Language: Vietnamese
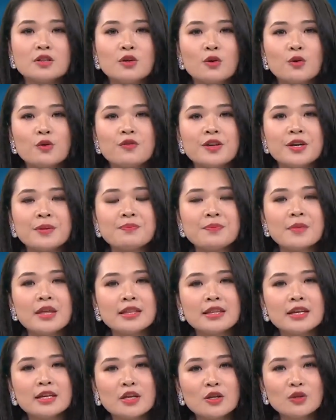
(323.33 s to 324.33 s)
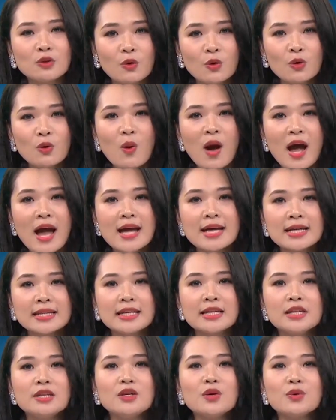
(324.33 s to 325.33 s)
Vâng thưa quý vị, tính đến tối qua
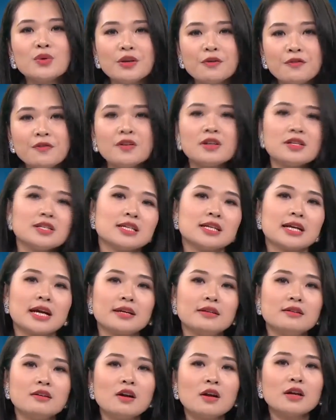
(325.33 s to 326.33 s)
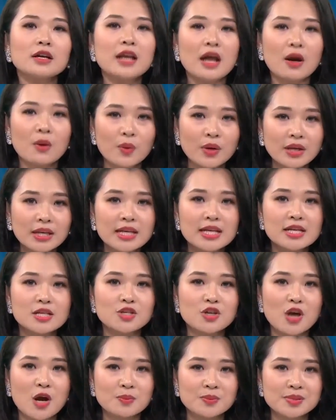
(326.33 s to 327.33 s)
thì nhiều địa phương trên cả nước đã quyết
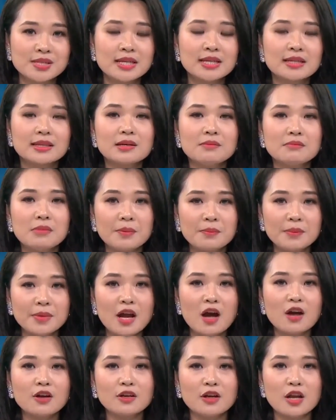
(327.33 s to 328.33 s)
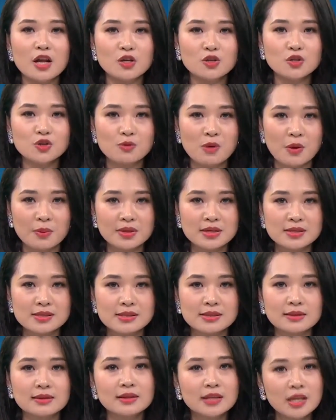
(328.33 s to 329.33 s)
định cho học sinh từ mầm non đến trung học
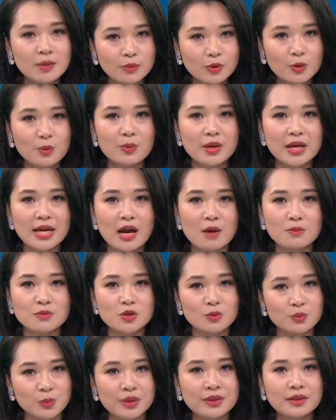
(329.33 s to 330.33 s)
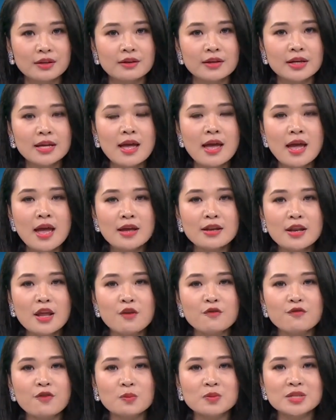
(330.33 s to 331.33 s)
cơ sở tiếp tục nghỉ học trong tuần tới
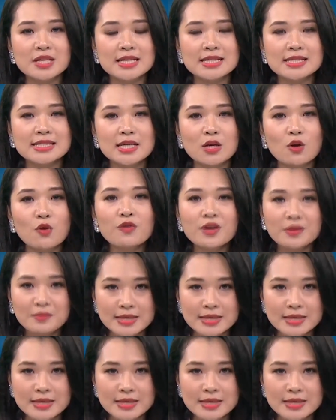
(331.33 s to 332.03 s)
để phòng tránh dịch